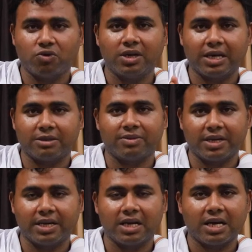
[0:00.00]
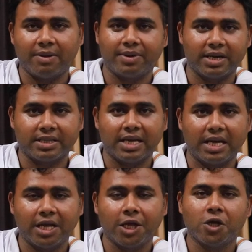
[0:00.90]
ये ख़त्म करने का काम करता
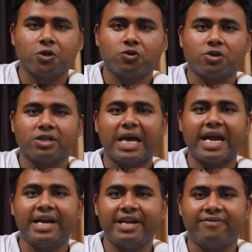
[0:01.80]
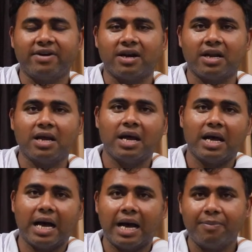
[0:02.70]
है दूसरा होता है एंटी फंगल
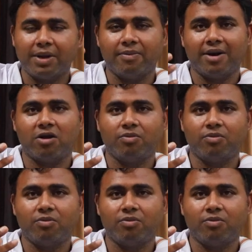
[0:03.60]
आपके बालों